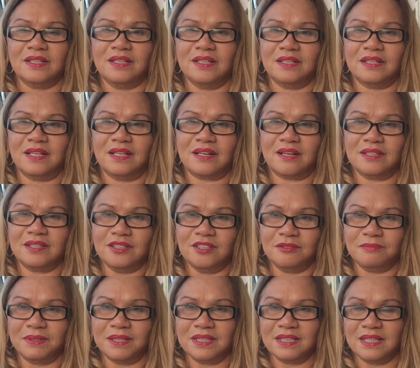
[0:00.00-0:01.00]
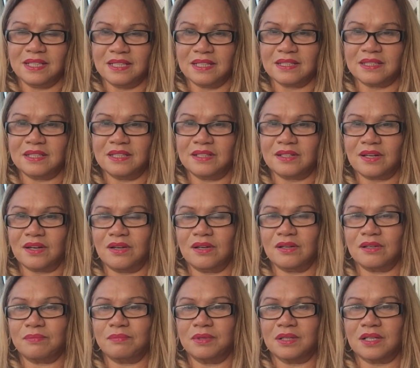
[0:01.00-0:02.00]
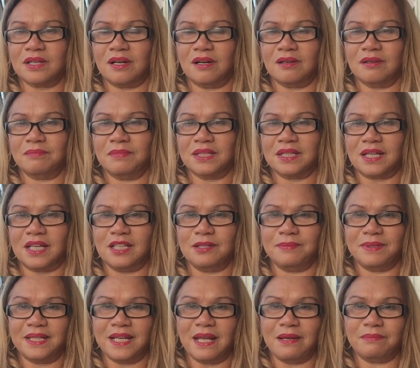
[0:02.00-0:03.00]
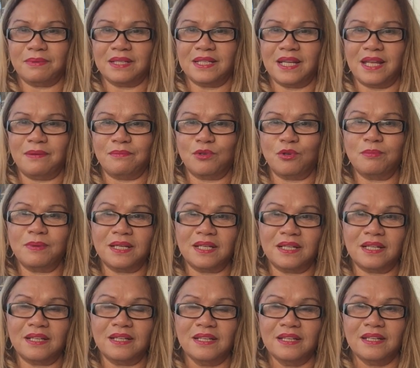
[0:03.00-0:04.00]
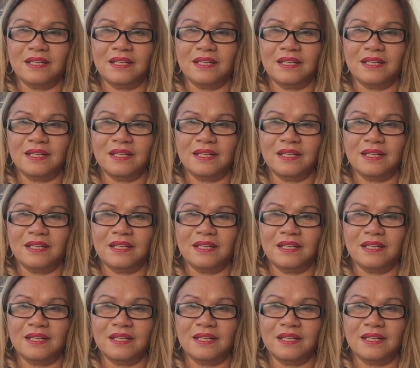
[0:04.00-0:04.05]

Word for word: thì là có giường bệnh viện rồi có mà còn mình kỹ mình đem cái nệm của mình á